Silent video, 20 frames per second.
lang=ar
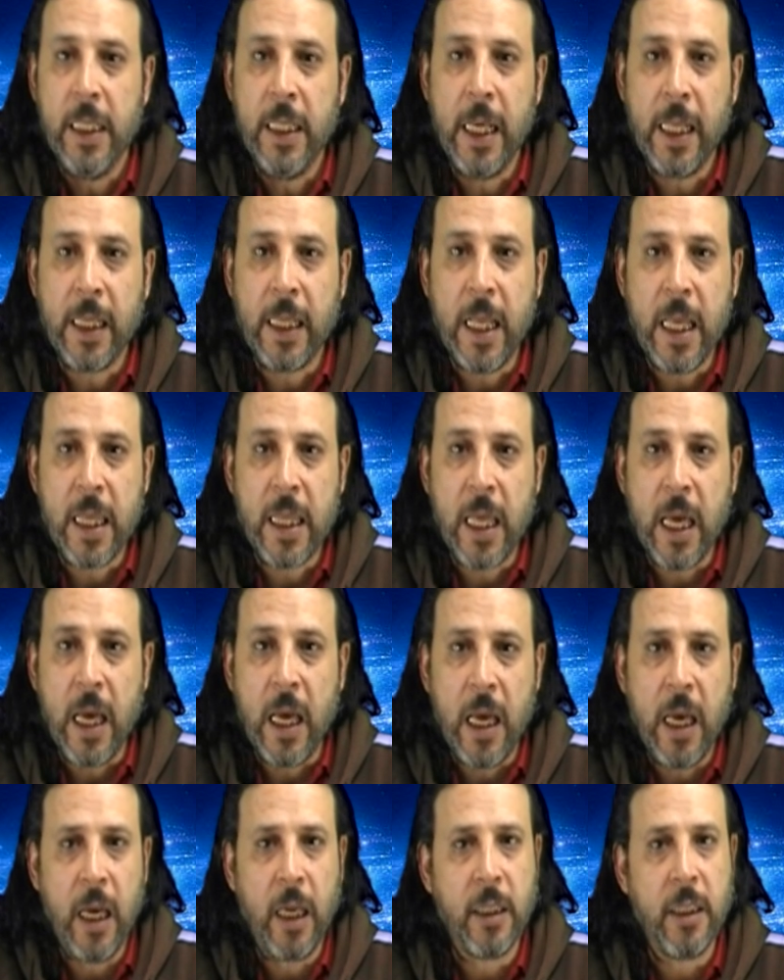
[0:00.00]
إلى ثلاثة
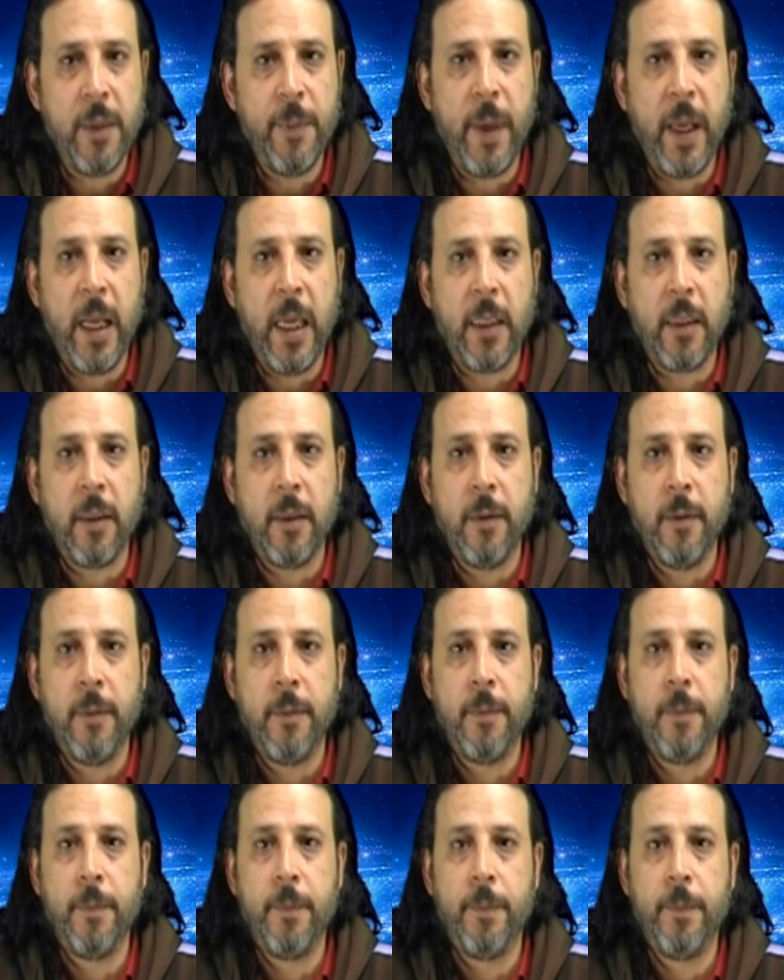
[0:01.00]
احتمالات
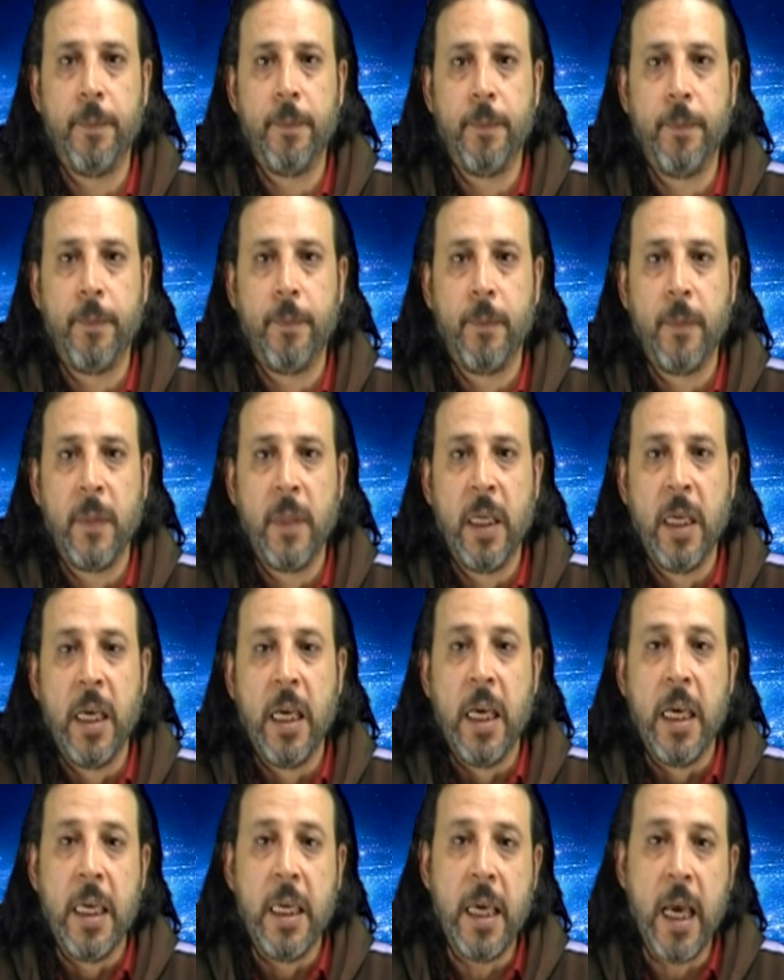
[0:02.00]

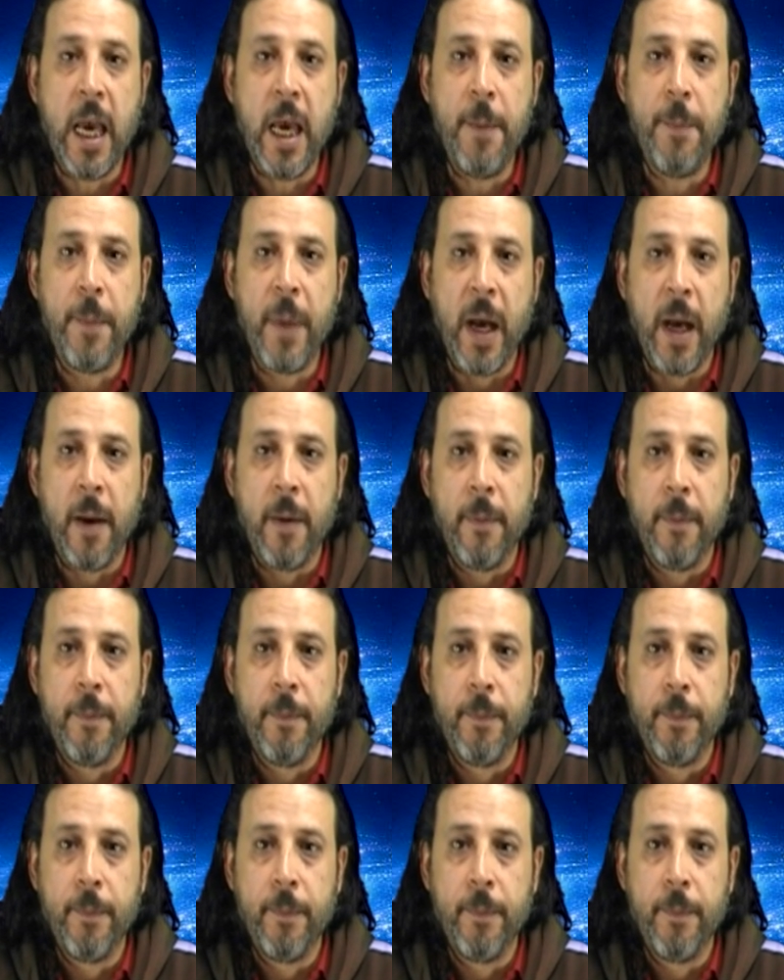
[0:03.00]
يا إما